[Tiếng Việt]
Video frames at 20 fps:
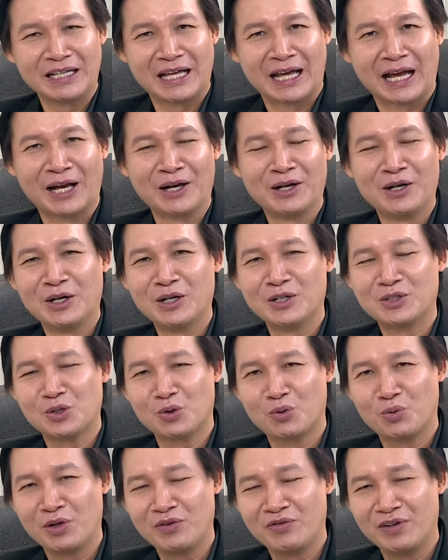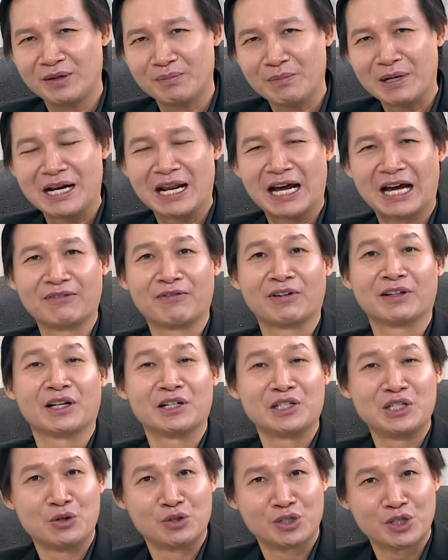giả chúc quý vị bình an và
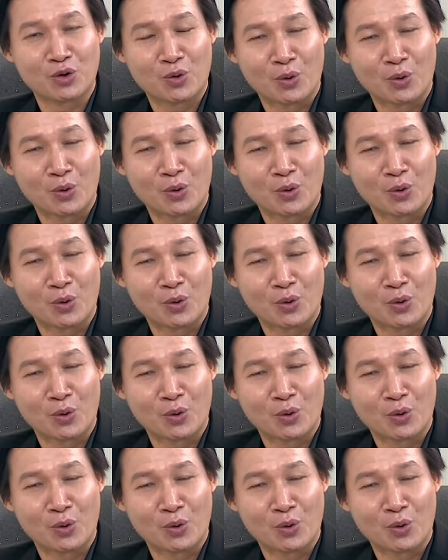thật nhiều sức